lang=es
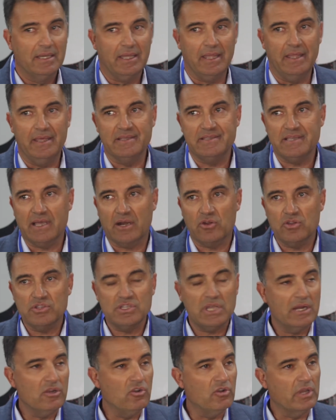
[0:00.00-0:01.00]
que
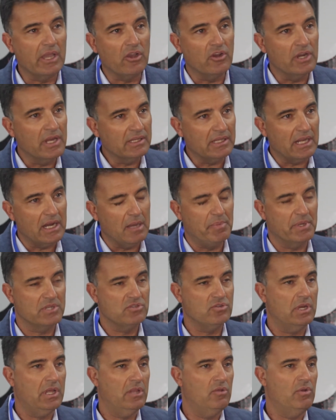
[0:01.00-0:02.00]
desarrolla algo que conecta a las
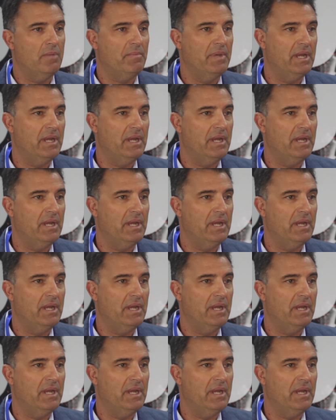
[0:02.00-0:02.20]
personas de una